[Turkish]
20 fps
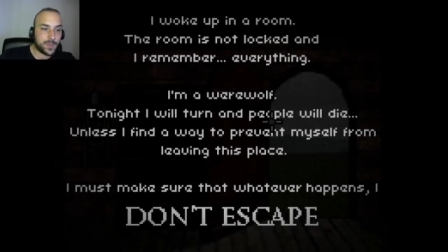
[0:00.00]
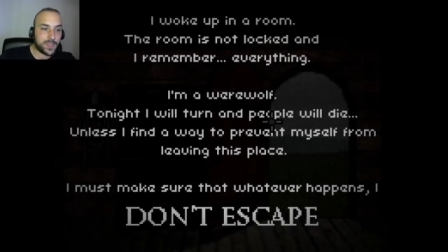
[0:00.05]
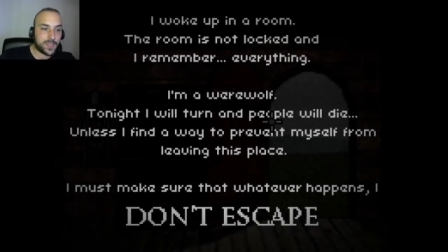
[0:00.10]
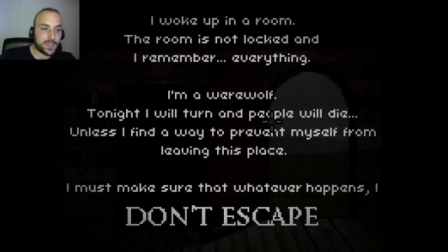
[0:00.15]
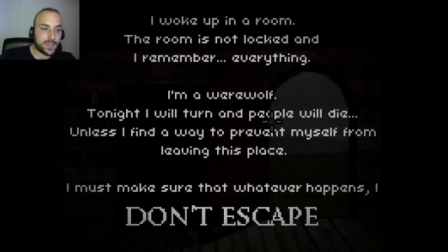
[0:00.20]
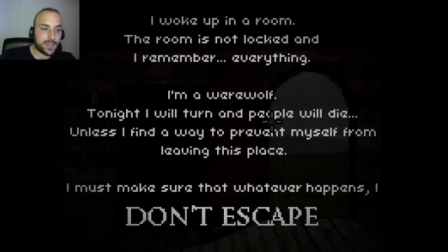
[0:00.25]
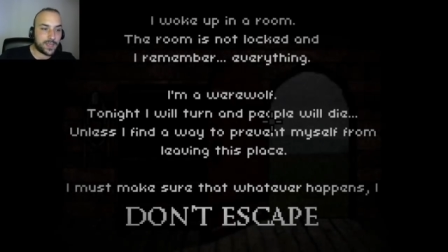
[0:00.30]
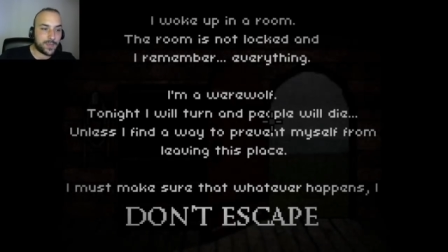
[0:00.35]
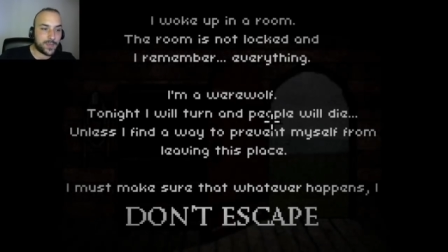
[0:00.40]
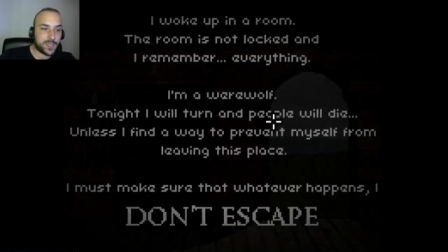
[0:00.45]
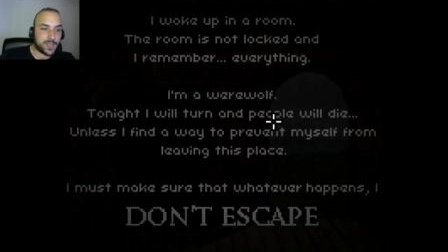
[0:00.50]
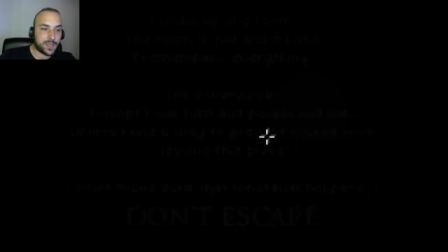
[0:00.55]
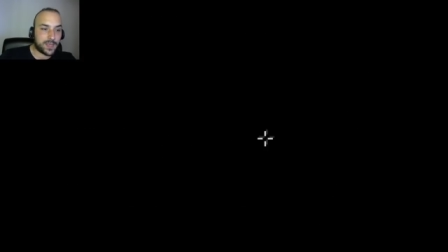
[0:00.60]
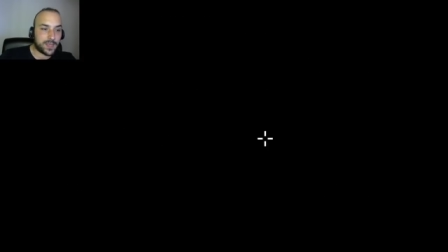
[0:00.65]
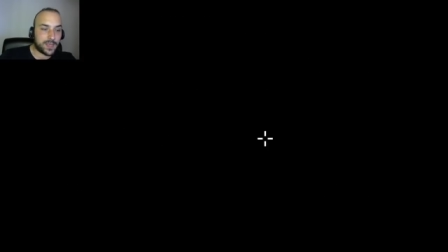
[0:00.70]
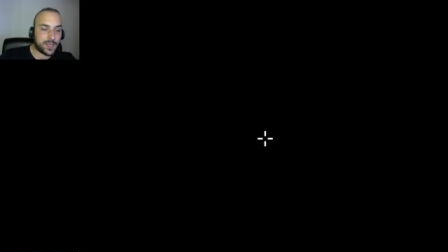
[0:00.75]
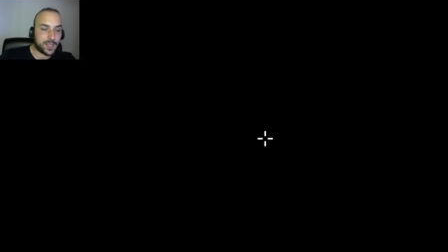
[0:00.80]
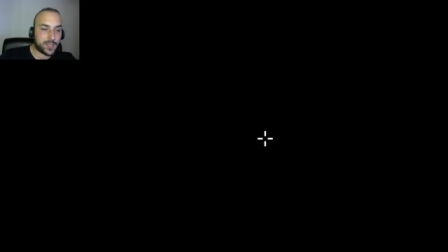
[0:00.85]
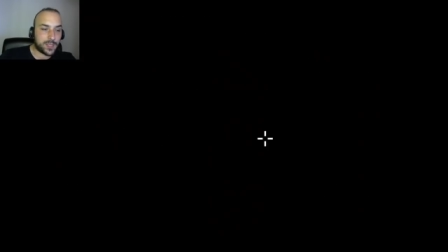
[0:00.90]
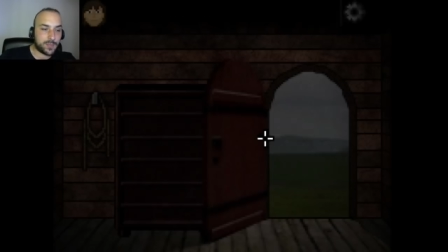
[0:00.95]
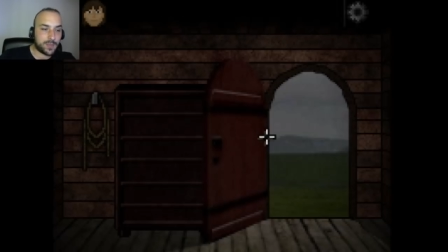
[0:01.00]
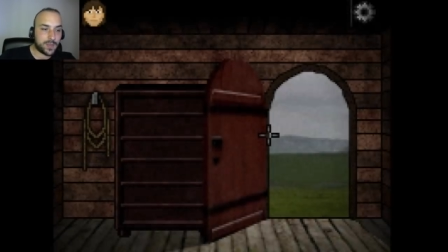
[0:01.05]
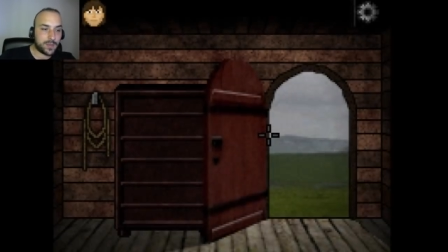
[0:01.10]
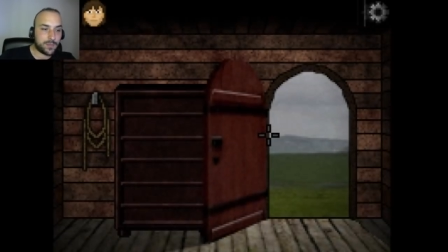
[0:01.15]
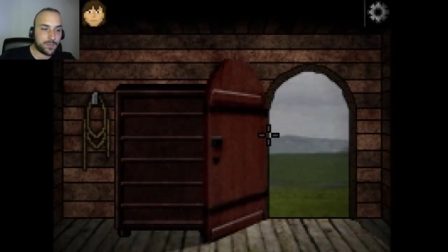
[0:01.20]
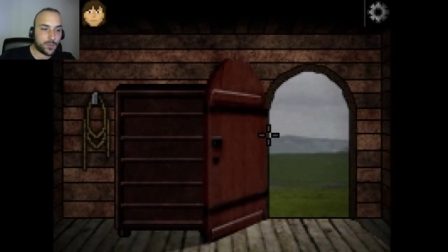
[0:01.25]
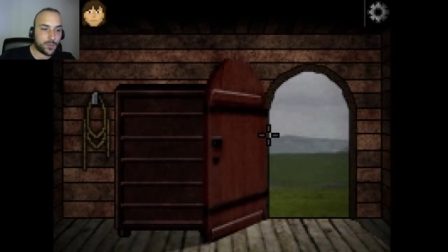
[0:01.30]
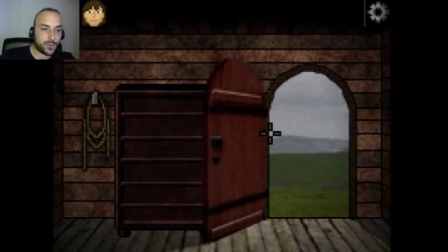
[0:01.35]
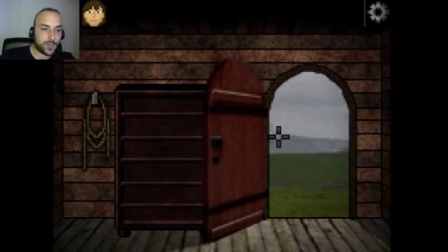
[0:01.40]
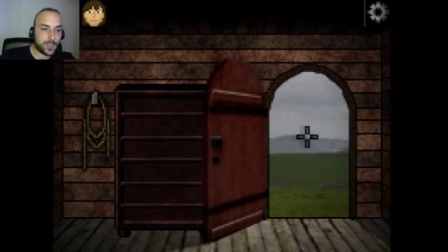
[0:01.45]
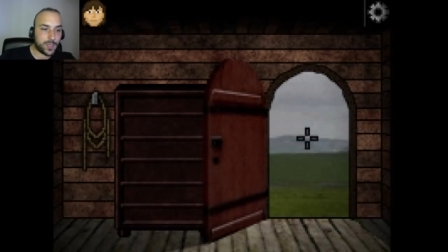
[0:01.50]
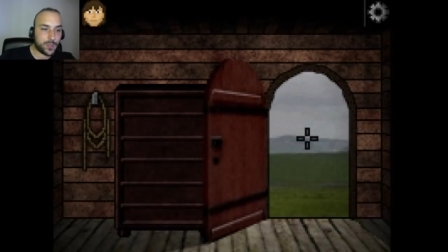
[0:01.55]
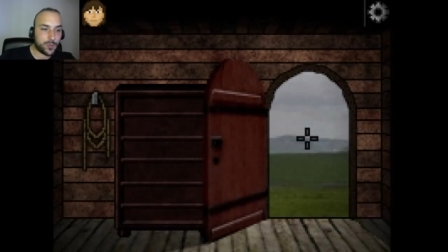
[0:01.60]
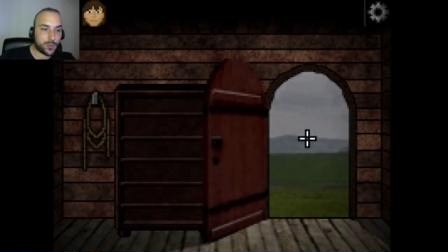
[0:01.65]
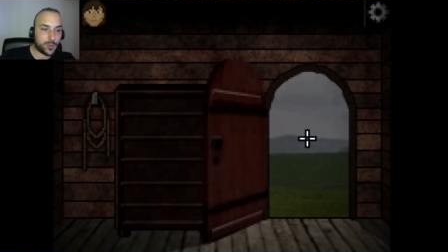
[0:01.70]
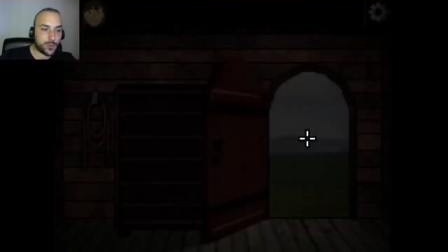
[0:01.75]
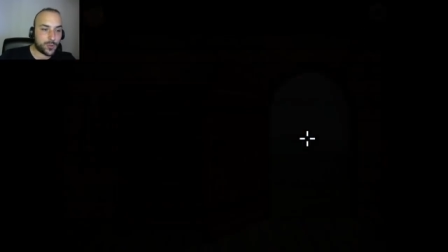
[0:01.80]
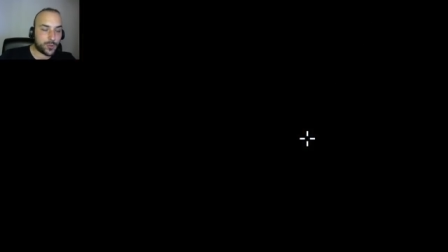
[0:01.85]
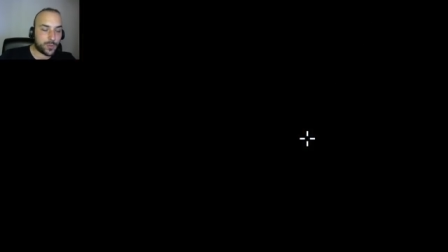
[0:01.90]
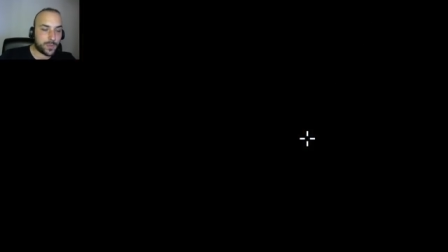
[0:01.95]
saniye bir saniye. Şimdi bu olayı
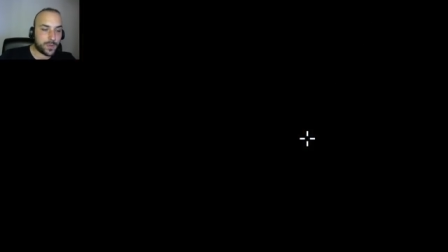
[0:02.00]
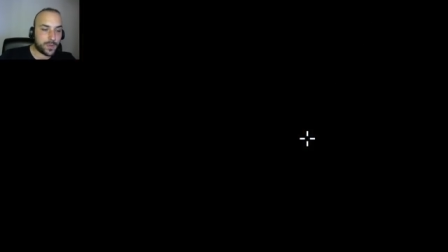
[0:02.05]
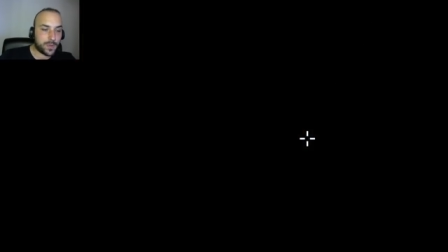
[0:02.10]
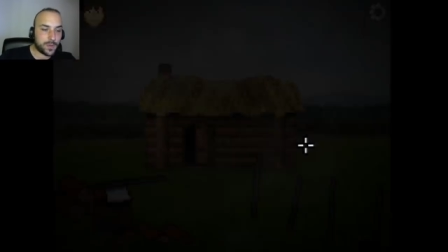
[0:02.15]
çözdüm.